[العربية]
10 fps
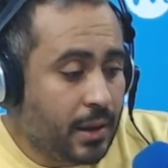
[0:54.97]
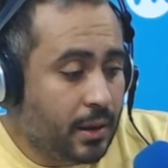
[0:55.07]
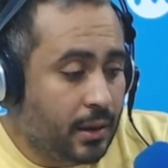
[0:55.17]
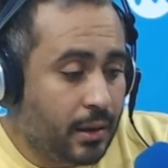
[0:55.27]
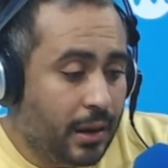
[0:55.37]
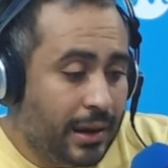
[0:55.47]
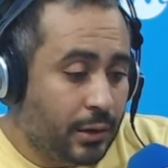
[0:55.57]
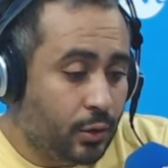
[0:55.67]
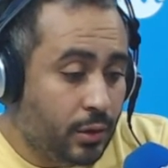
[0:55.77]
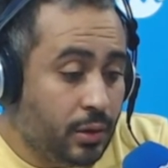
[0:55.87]
آه على
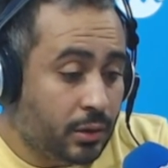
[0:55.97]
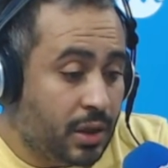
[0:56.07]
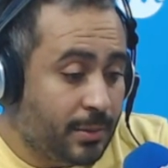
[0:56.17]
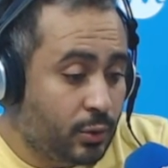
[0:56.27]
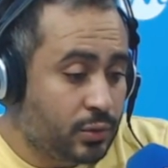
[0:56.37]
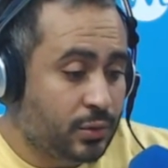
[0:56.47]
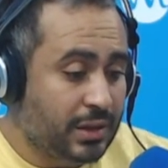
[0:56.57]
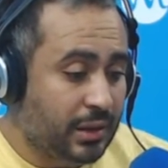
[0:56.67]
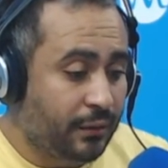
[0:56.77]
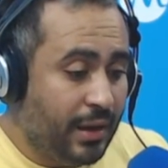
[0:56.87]
كل كما توصي وزاره
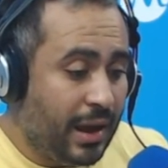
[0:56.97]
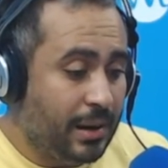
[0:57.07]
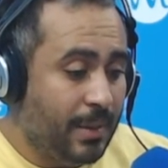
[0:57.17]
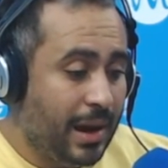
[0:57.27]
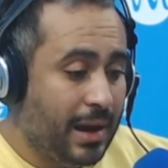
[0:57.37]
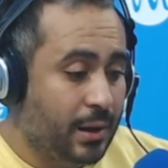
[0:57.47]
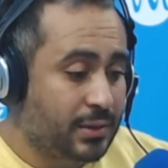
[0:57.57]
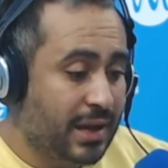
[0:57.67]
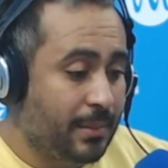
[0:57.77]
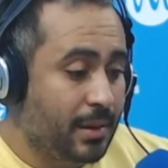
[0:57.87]
الفلاحه البحاره
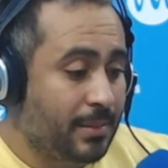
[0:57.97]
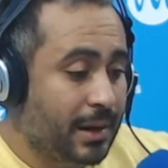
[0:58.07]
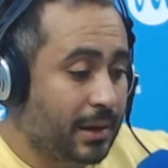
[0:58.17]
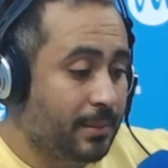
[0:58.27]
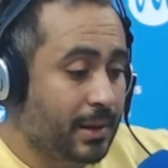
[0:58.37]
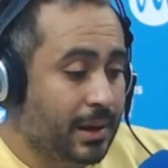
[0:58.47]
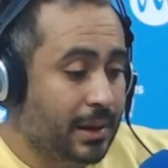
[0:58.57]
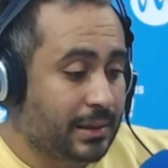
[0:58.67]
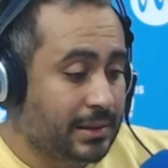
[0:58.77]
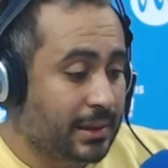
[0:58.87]
واصحاب المراكب
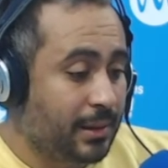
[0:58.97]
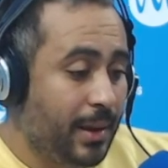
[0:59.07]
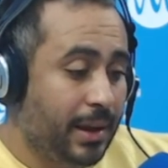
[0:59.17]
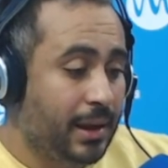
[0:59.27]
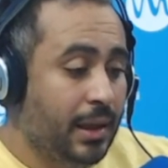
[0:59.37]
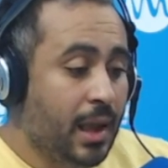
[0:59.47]
السيد البحري